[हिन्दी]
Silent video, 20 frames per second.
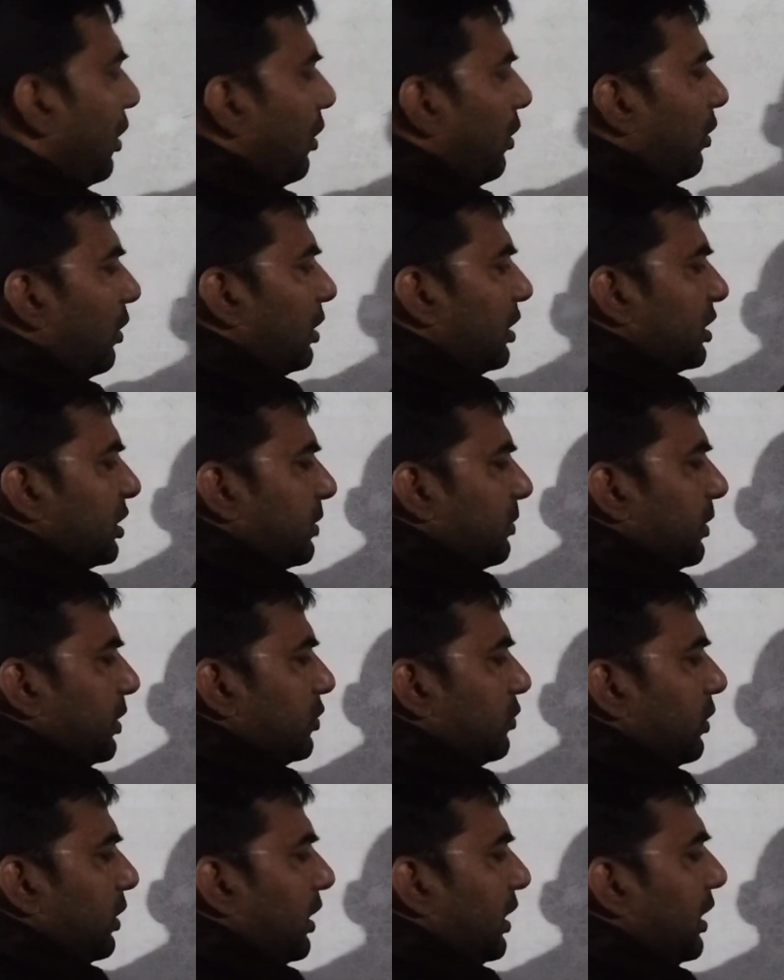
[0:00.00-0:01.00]
और इसमें
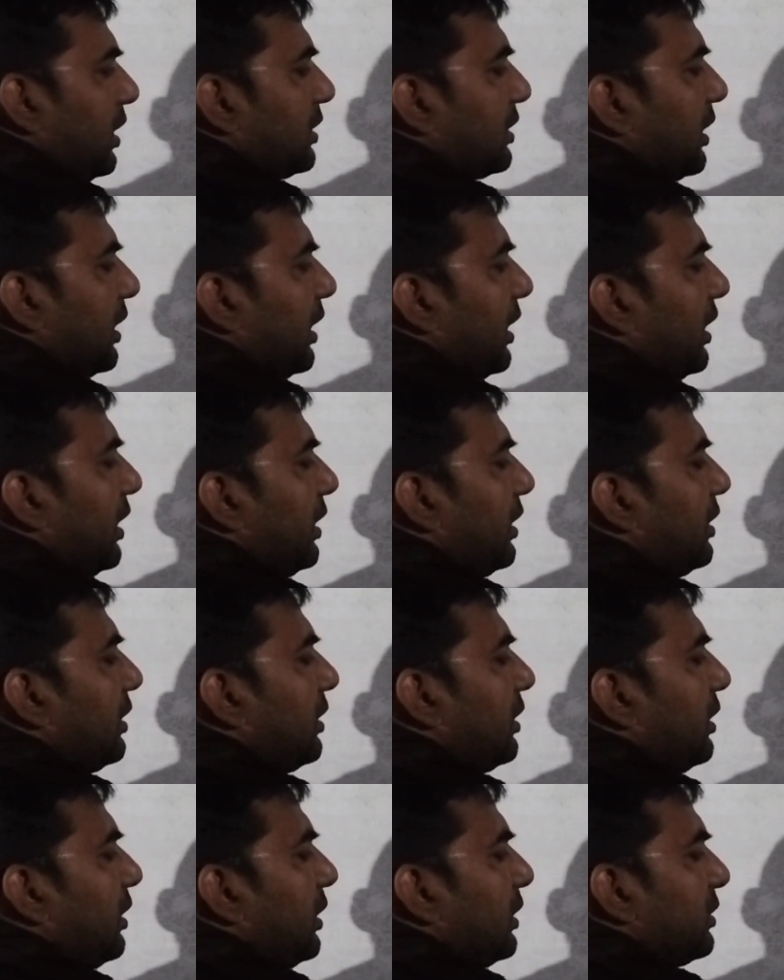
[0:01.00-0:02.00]
जो एज है
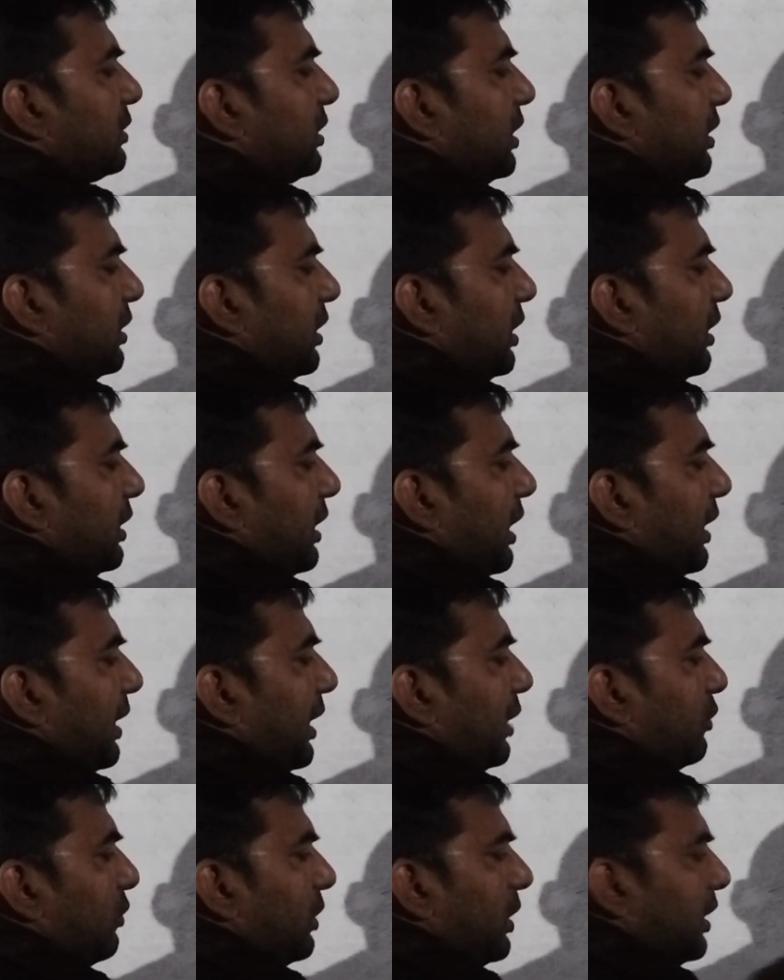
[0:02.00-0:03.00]
जनरल का
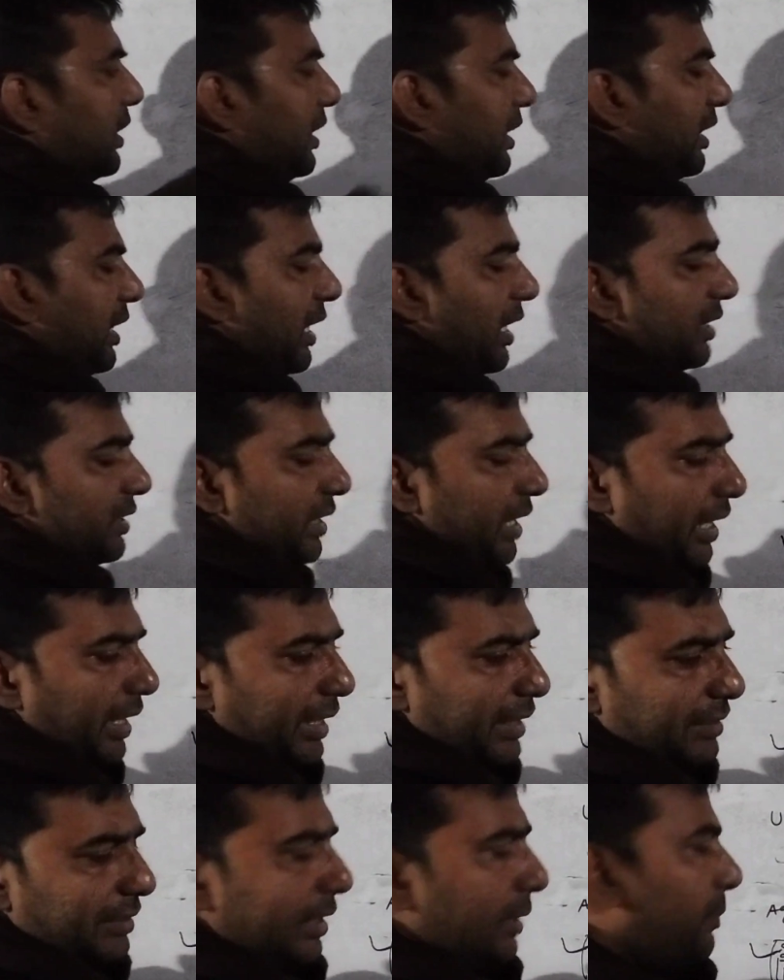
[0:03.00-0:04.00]
कैटेगरी का
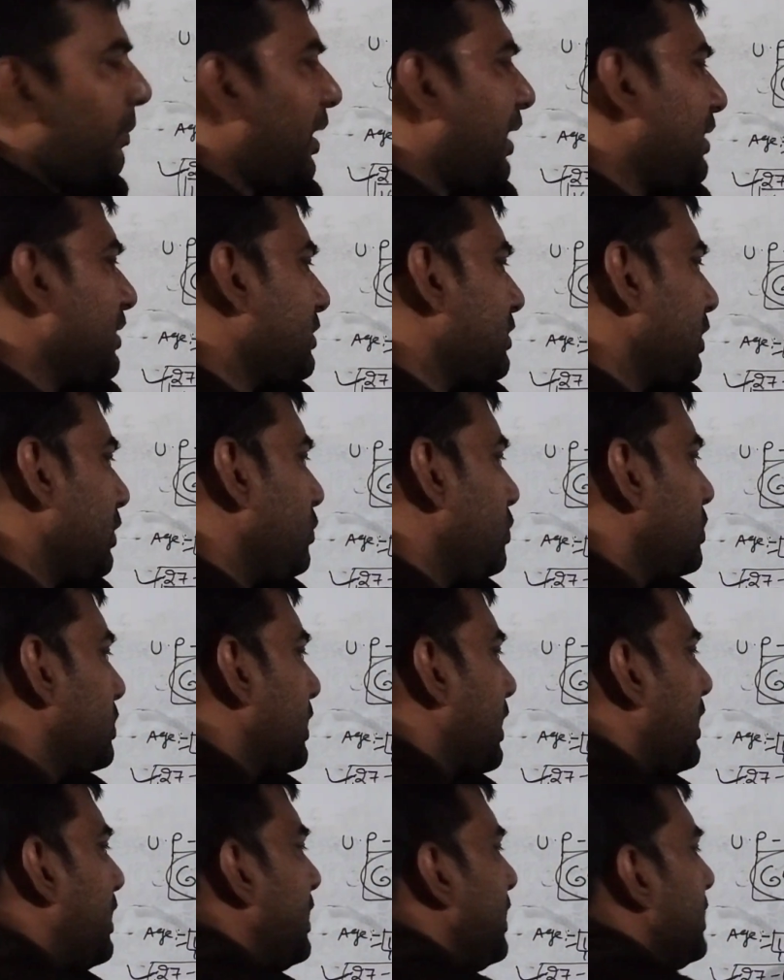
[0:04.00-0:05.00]
अठारह से बाईस
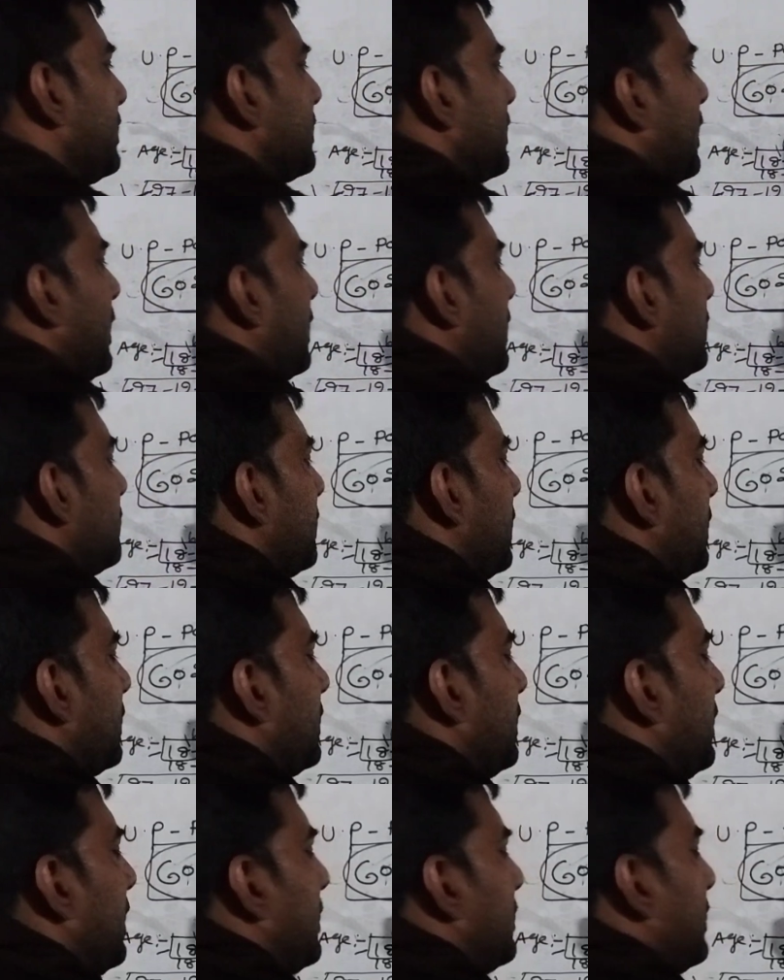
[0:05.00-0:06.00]
उसका एज का गणना
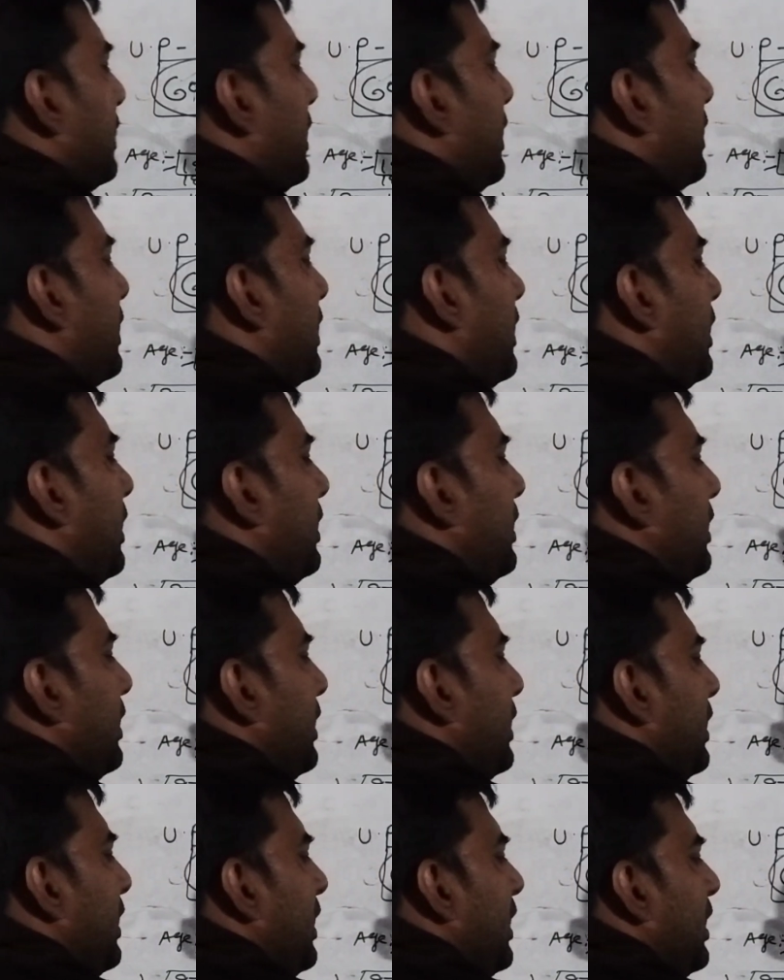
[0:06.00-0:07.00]
किया जाएगा
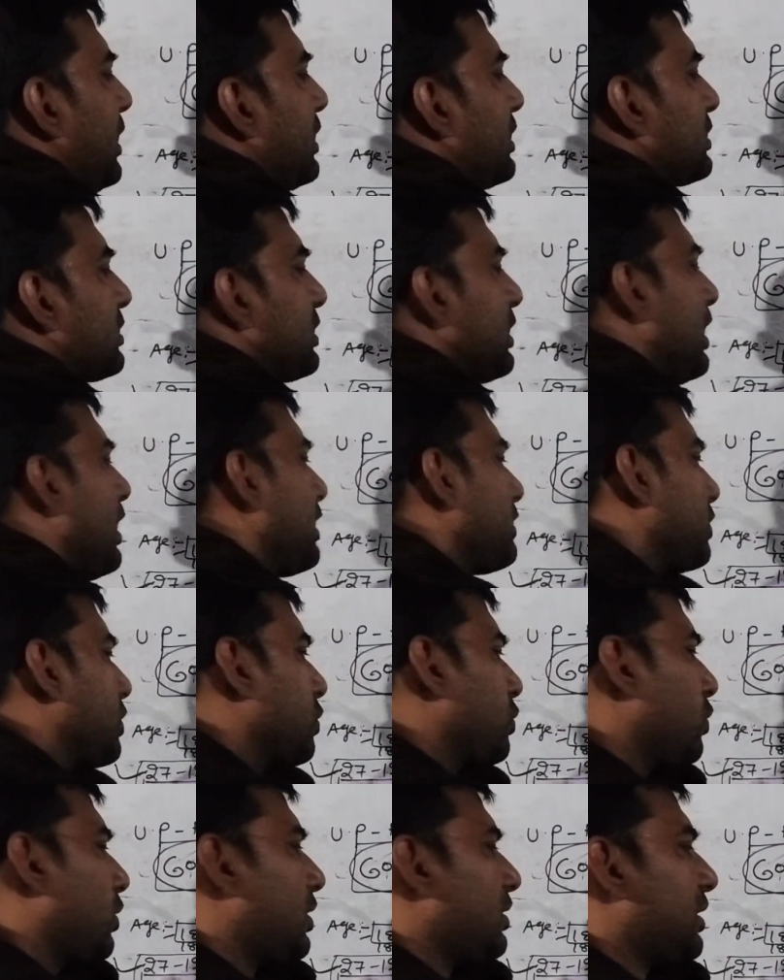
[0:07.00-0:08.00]
एक सात
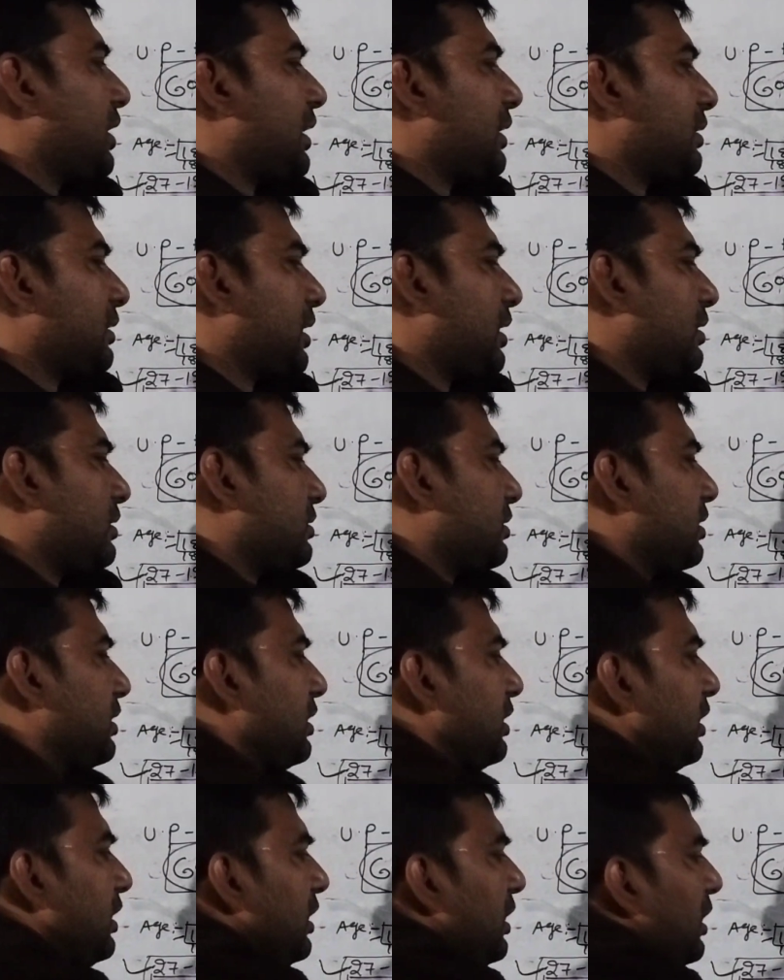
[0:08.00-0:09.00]
दो हज़ार
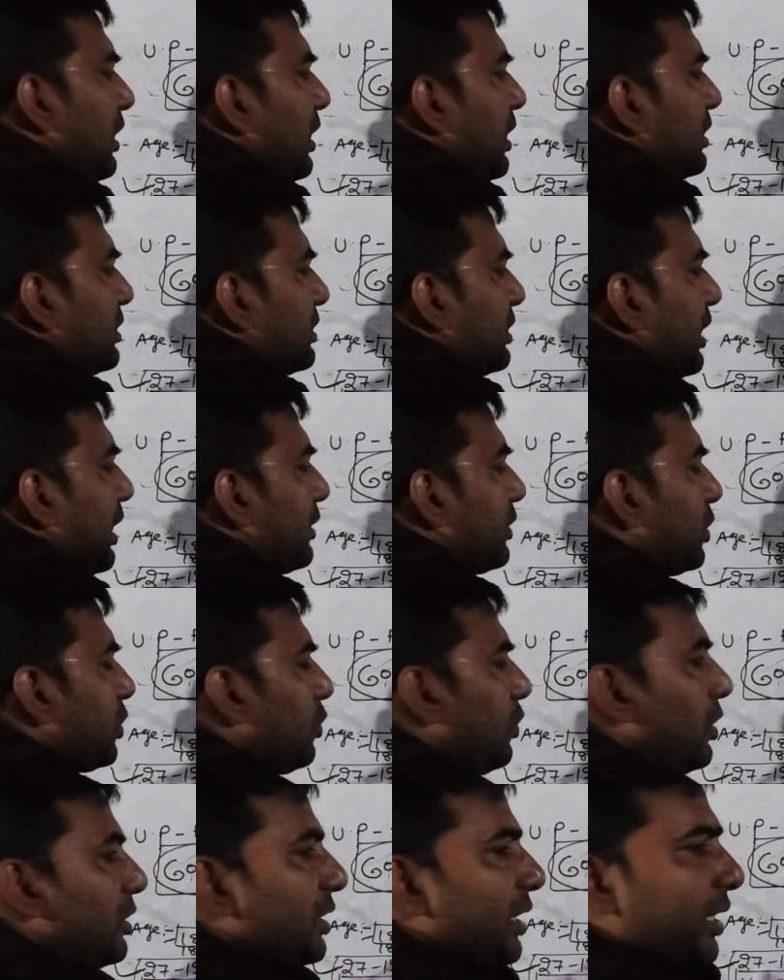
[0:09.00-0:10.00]
तेईस एक सात
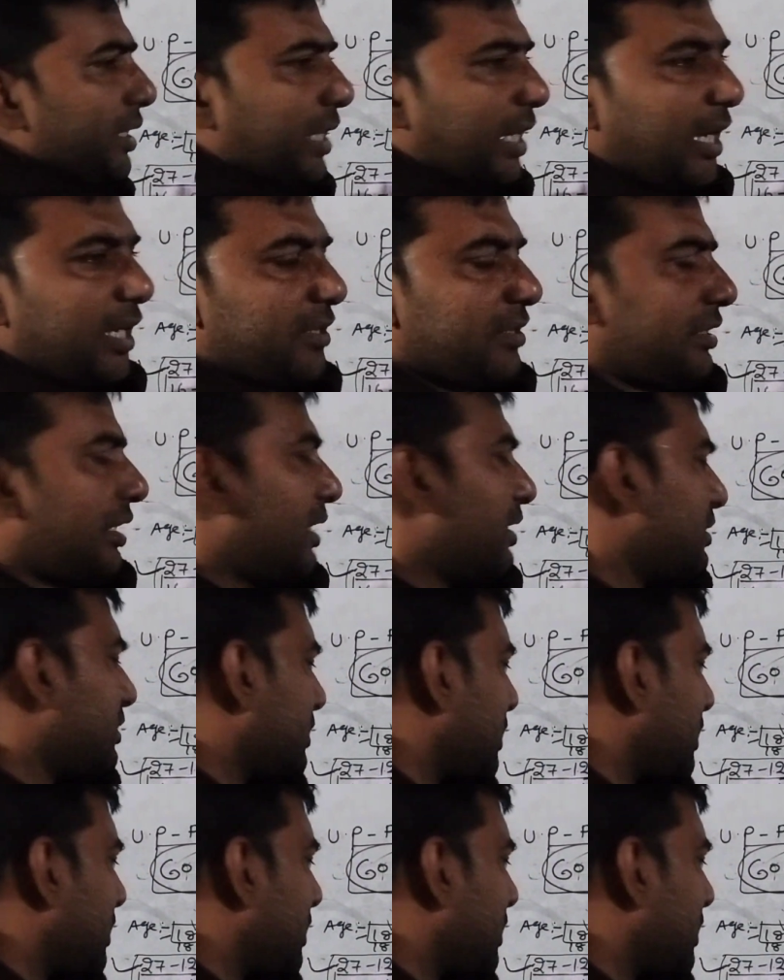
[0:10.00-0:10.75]
दो हज़ार का तेईस